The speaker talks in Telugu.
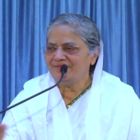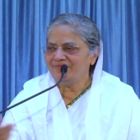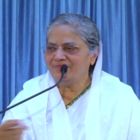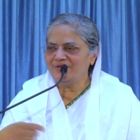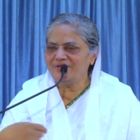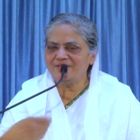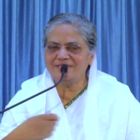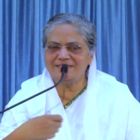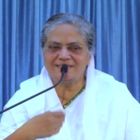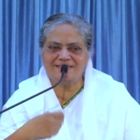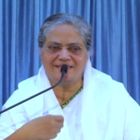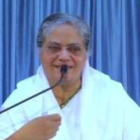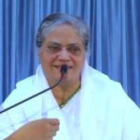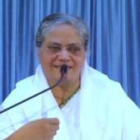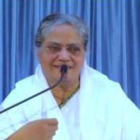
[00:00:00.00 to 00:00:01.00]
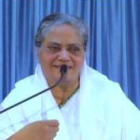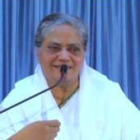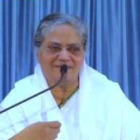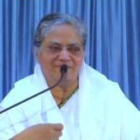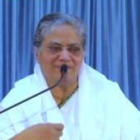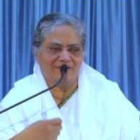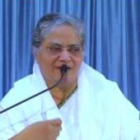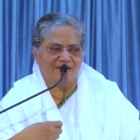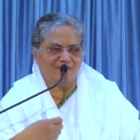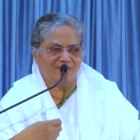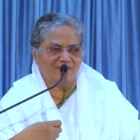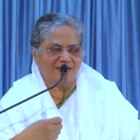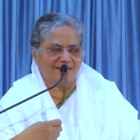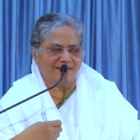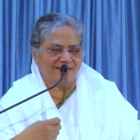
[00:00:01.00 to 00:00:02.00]
బిరుదిస్తారా నీ పిల్లల
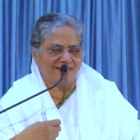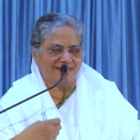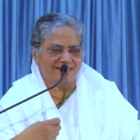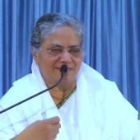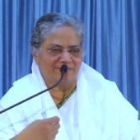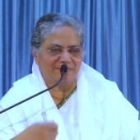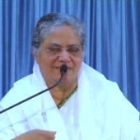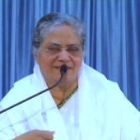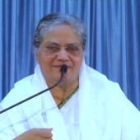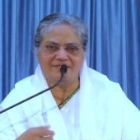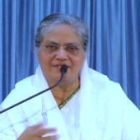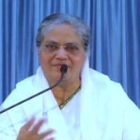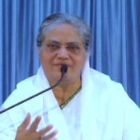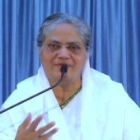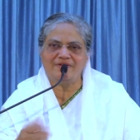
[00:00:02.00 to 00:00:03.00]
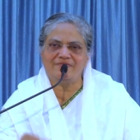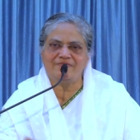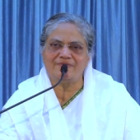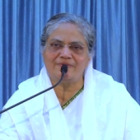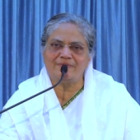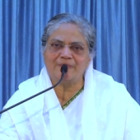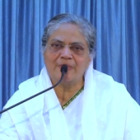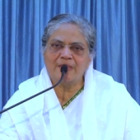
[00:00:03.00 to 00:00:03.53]
కొరకు ఇంత కష్టపడినావు ఎవరు ఇవ్వరు